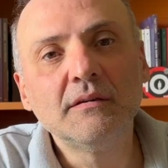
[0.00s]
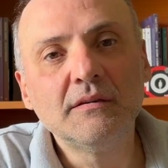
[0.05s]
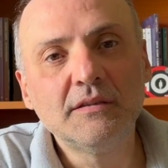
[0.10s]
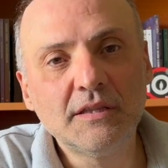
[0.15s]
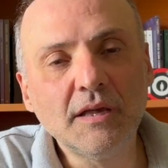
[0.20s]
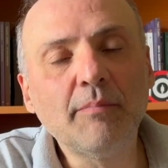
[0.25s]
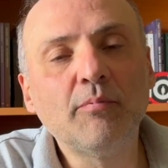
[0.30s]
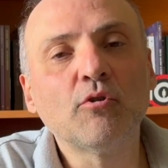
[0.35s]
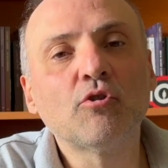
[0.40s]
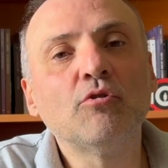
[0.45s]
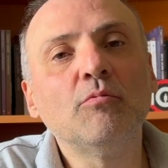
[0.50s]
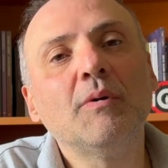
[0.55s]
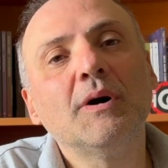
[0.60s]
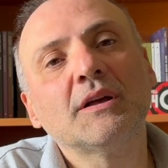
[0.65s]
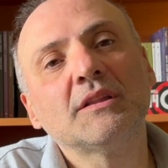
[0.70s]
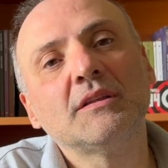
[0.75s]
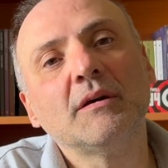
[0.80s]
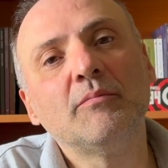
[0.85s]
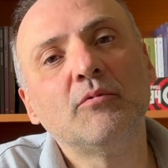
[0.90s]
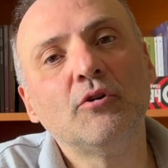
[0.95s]
Kitap
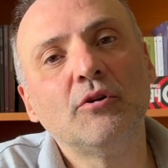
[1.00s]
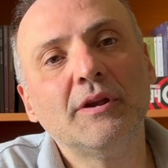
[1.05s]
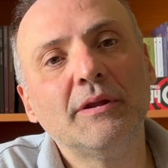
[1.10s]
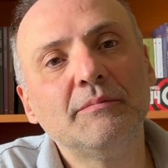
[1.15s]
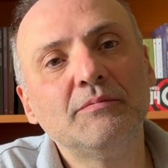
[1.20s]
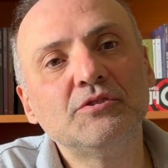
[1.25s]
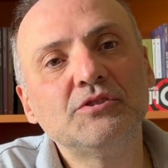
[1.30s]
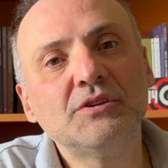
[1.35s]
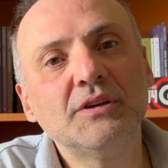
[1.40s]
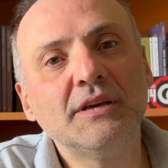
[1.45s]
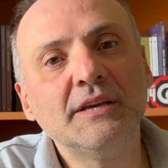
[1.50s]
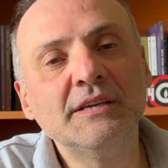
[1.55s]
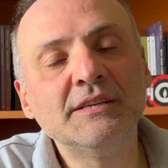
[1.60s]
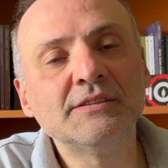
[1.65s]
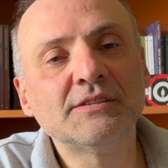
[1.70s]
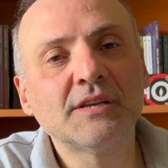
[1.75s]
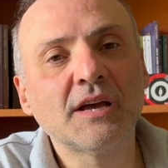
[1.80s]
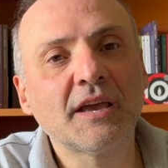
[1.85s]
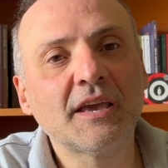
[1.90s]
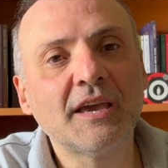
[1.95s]
okumak da böyle bir şey.
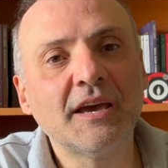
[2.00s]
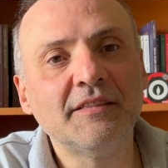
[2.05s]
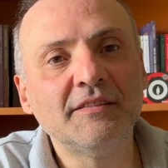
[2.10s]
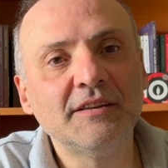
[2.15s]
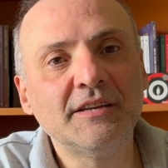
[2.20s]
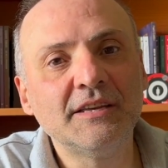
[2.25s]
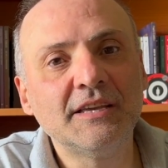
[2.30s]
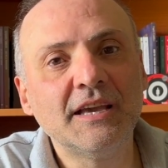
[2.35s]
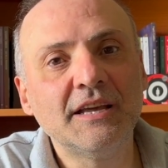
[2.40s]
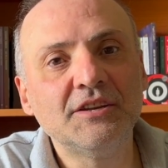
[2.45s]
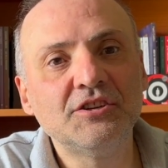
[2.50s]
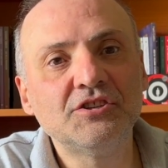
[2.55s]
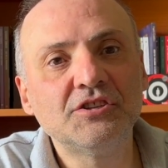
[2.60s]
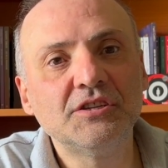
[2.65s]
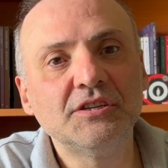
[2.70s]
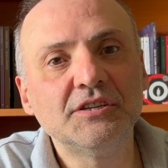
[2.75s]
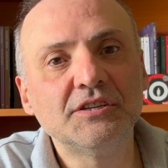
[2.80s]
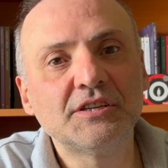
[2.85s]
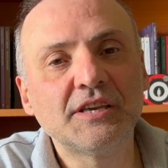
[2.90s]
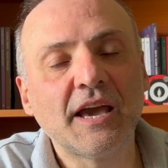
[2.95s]
İnsan kendini
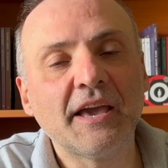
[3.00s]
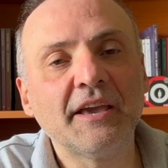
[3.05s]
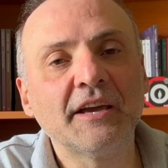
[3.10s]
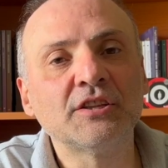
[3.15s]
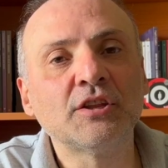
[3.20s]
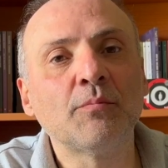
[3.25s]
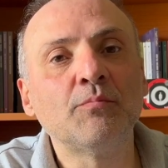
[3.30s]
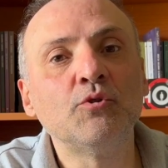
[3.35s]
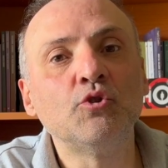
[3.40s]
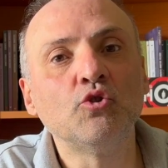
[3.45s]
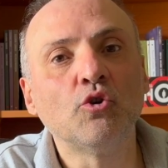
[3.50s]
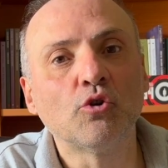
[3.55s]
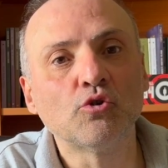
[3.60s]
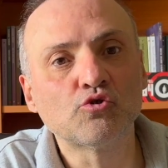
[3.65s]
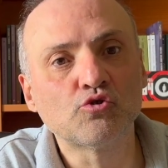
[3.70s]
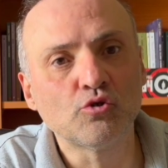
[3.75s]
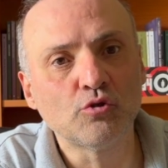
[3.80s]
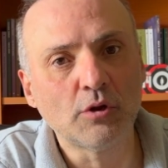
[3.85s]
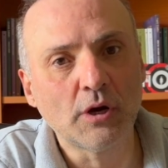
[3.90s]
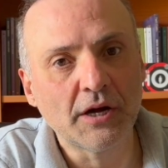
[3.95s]
geliştirirken ya da bir
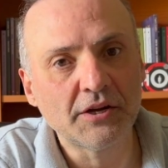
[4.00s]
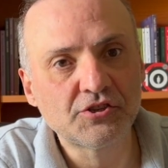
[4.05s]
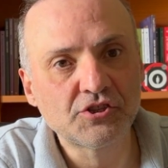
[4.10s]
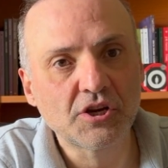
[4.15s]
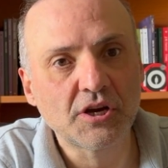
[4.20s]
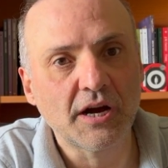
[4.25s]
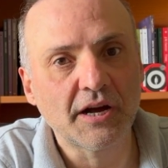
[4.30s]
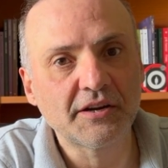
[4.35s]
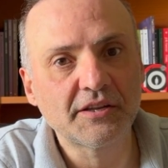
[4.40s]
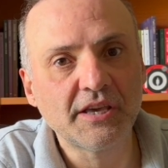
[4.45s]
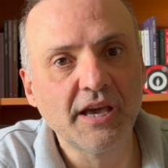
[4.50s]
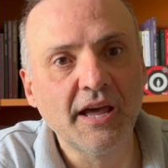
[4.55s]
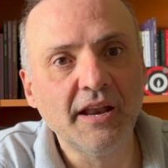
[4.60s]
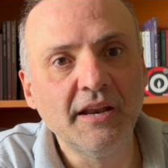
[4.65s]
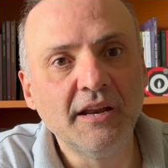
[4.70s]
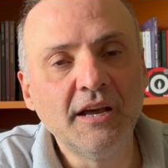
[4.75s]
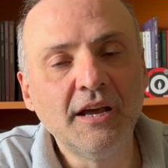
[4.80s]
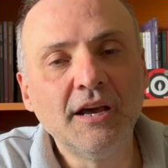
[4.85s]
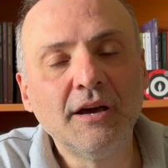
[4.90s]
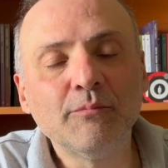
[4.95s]
yolculuğa
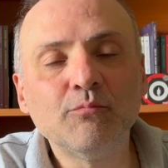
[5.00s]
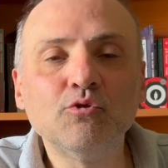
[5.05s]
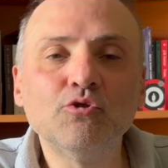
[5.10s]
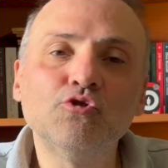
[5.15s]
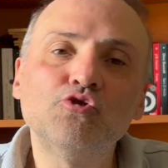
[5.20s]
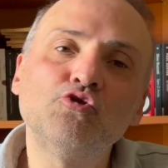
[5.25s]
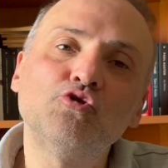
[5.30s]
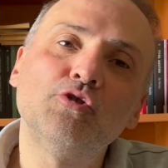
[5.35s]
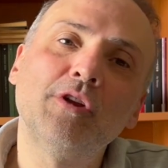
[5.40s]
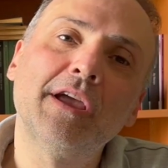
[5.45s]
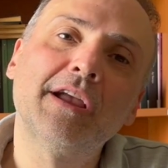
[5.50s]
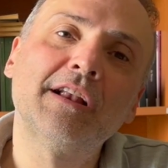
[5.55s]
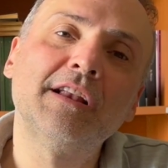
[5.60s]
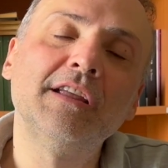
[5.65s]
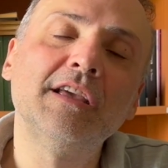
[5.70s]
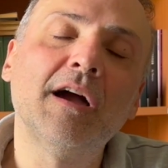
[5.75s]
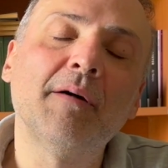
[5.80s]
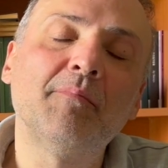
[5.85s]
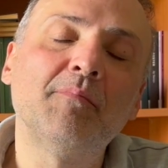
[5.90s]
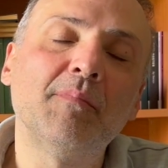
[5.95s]
çıkarken bunu sürekli
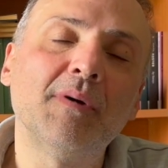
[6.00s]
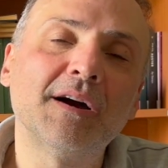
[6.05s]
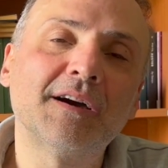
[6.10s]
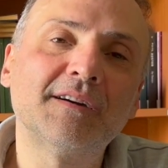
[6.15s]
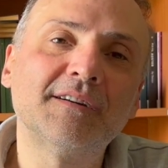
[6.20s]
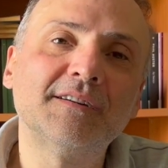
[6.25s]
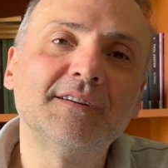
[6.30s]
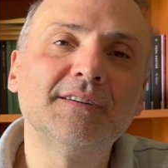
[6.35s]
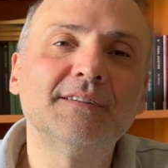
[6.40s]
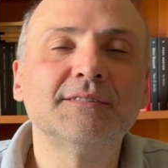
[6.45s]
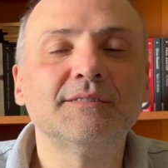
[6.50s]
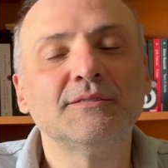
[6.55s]
yapmak